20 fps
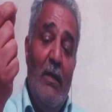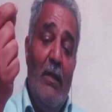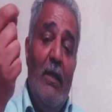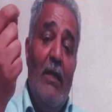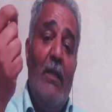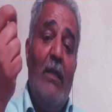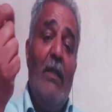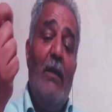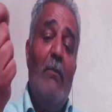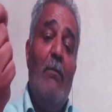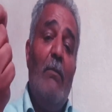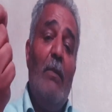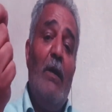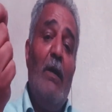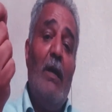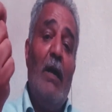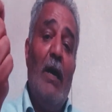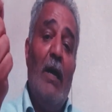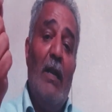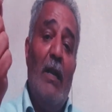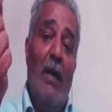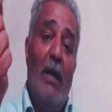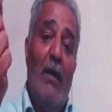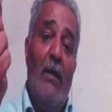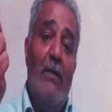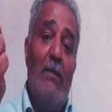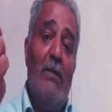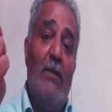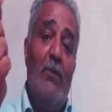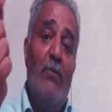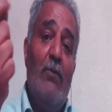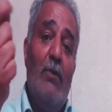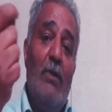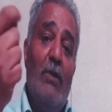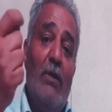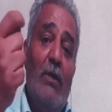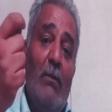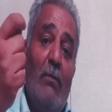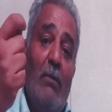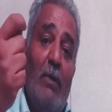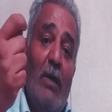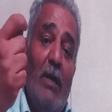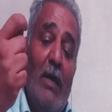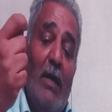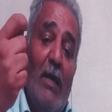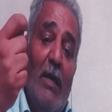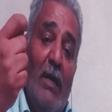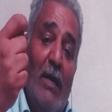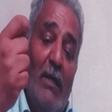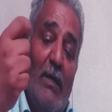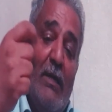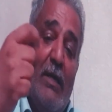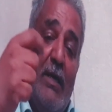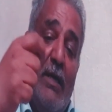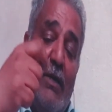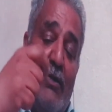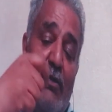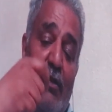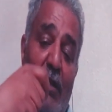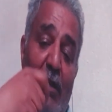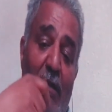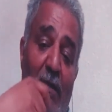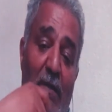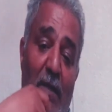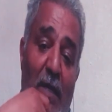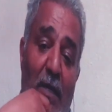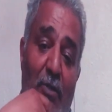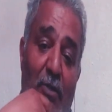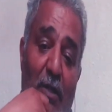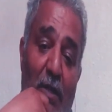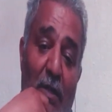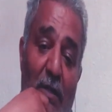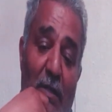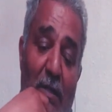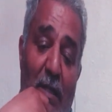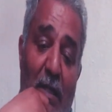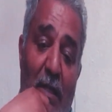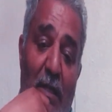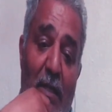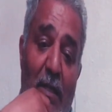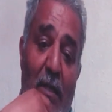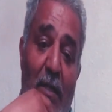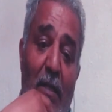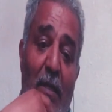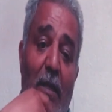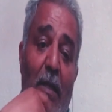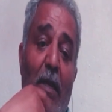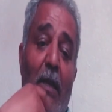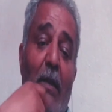يتنمر على عاصي ويتنمر على اي على شخص اشخاص ثانيين